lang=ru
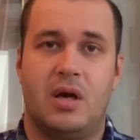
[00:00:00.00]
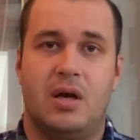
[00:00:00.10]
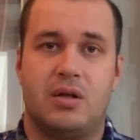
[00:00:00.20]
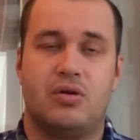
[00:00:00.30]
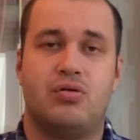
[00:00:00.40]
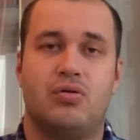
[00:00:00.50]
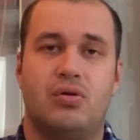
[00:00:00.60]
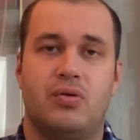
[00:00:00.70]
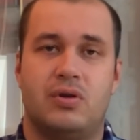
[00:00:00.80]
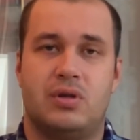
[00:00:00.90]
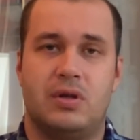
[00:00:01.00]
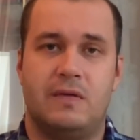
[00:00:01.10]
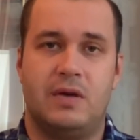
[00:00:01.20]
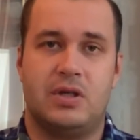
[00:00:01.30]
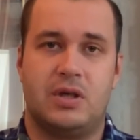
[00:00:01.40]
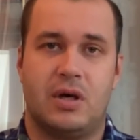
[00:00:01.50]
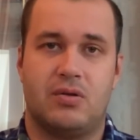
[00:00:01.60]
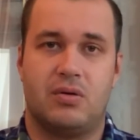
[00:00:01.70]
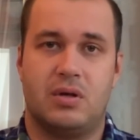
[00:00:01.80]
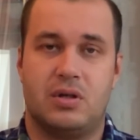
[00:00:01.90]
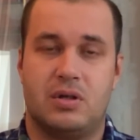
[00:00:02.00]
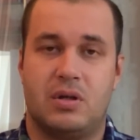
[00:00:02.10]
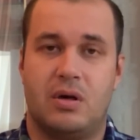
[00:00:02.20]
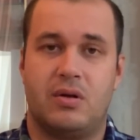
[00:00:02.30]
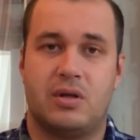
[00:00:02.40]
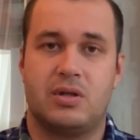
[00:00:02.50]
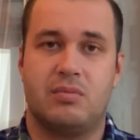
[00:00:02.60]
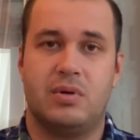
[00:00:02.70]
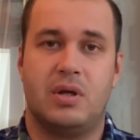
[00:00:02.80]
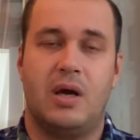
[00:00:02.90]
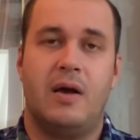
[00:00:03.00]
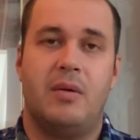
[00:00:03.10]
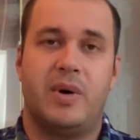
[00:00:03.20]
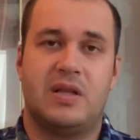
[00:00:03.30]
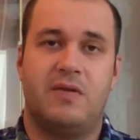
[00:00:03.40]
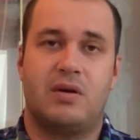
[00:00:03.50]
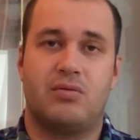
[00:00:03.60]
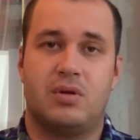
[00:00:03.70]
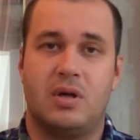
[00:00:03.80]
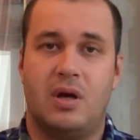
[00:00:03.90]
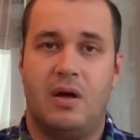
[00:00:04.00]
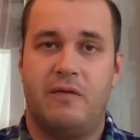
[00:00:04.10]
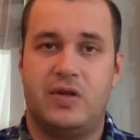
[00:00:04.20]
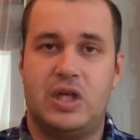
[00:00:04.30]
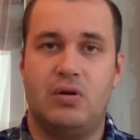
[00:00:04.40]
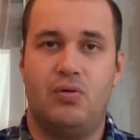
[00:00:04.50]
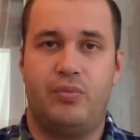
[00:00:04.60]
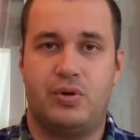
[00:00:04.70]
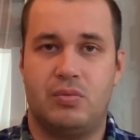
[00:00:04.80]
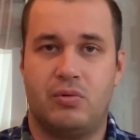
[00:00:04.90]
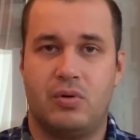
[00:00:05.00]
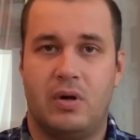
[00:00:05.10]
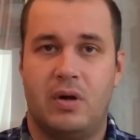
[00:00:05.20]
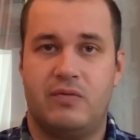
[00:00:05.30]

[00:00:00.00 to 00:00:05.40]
Это чудовищные вещи, которые, я считаю, должны быть подвергнуты всеобщему,